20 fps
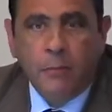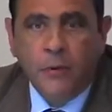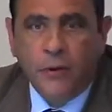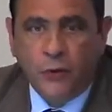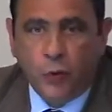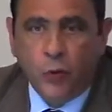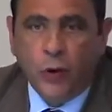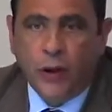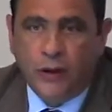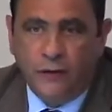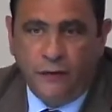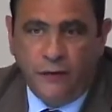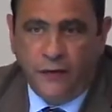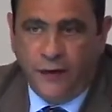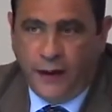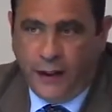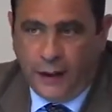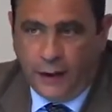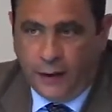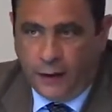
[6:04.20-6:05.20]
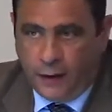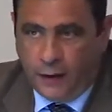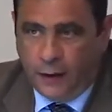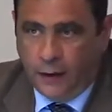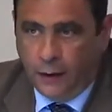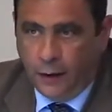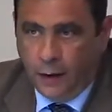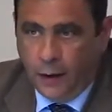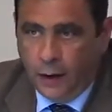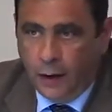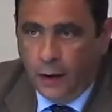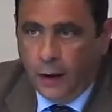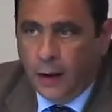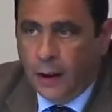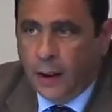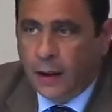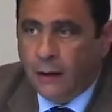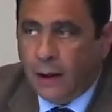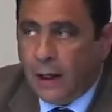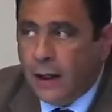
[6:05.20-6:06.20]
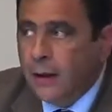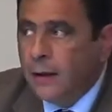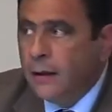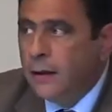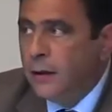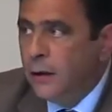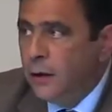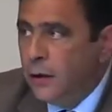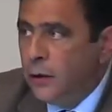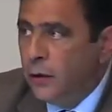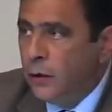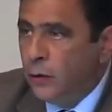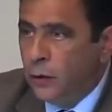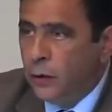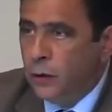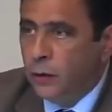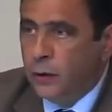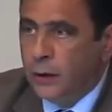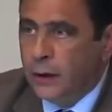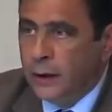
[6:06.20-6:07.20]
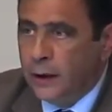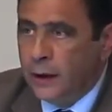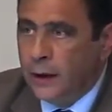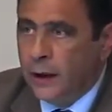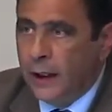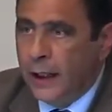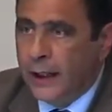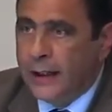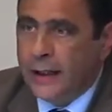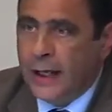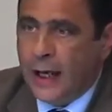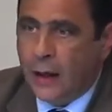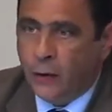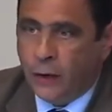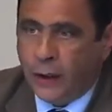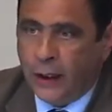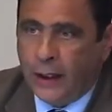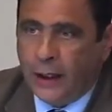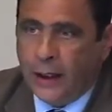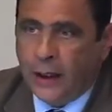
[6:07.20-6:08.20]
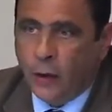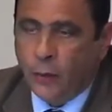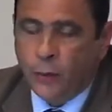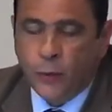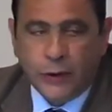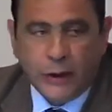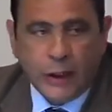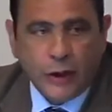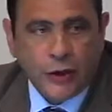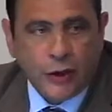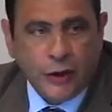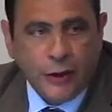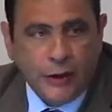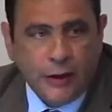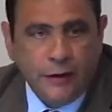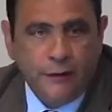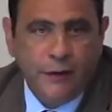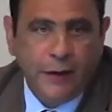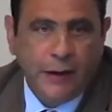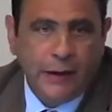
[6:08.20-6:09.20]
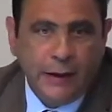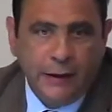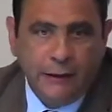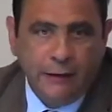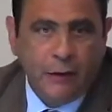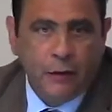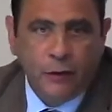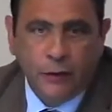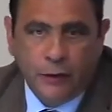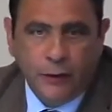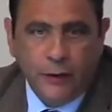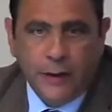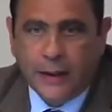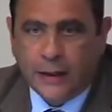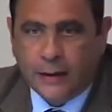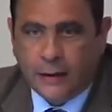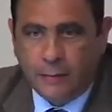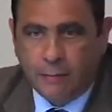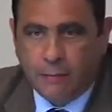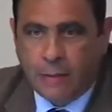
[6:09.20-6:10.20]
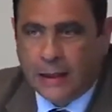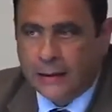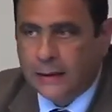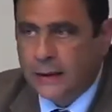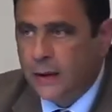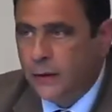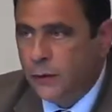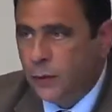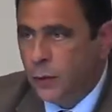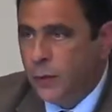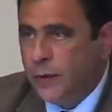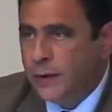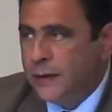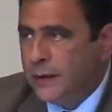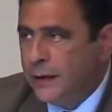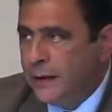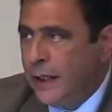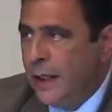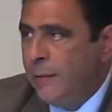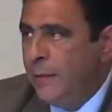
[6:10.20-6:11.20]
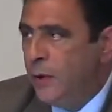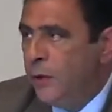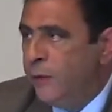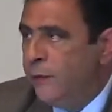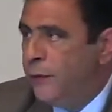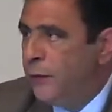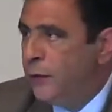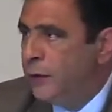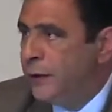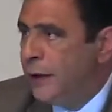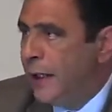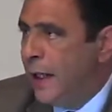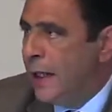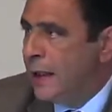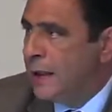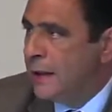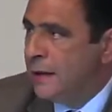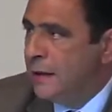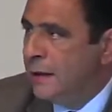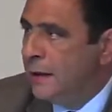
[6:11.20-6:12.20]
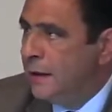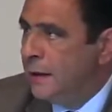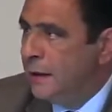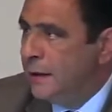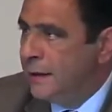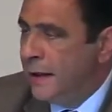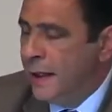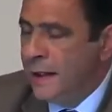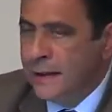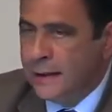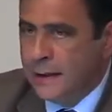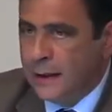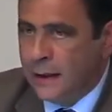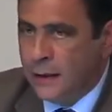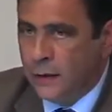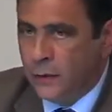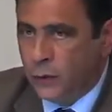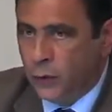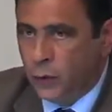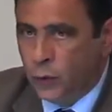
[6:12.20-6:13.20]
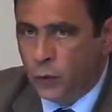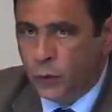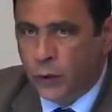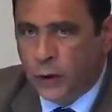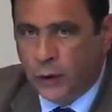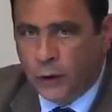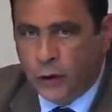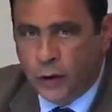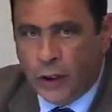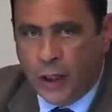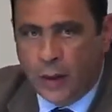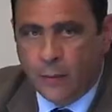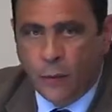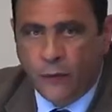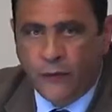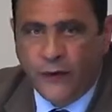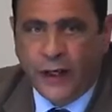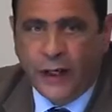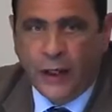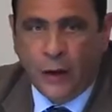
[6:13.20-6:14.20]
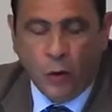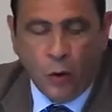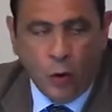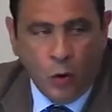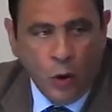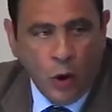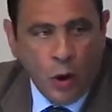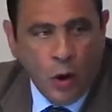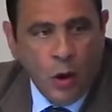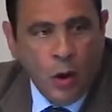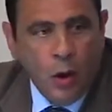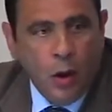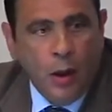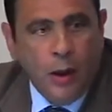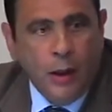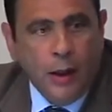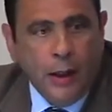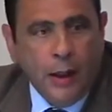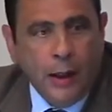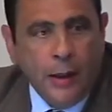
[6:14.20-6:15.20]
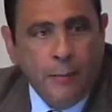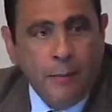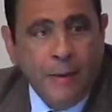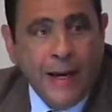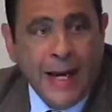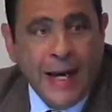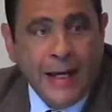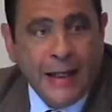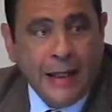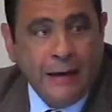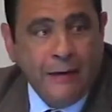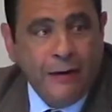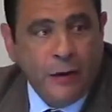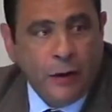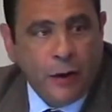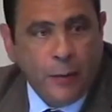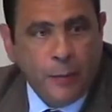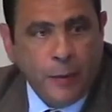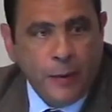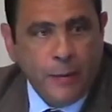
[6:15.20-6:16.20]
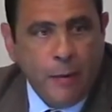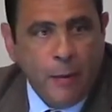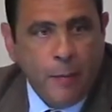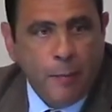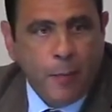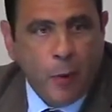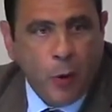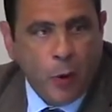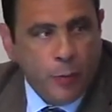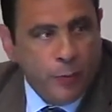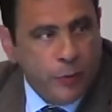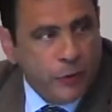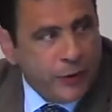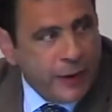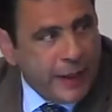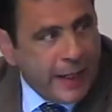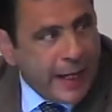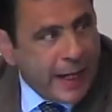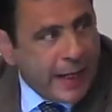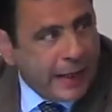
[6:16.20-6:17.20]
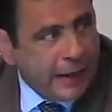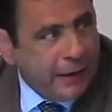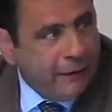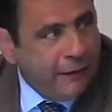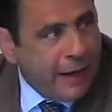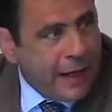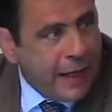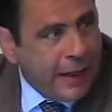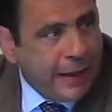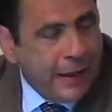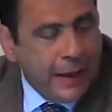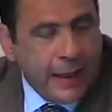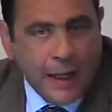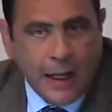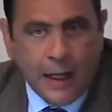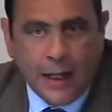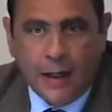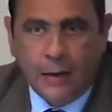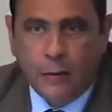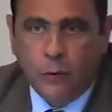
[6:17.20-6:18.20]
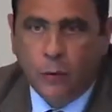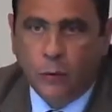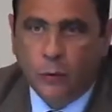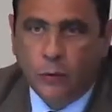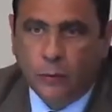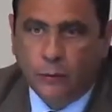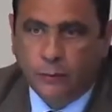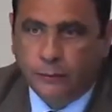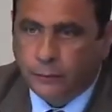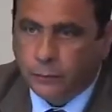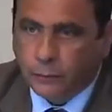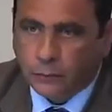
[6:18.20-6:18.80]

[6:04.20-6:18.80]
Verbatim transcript: misure differenti. Allora, io, eh, è chiaro che la comunità scientifica deve continuare a dibattere su questi temi, confrontarsi senza nessun diciamo, velo, eh, ma è anche vero che prima o poi bisognerà arrivare a un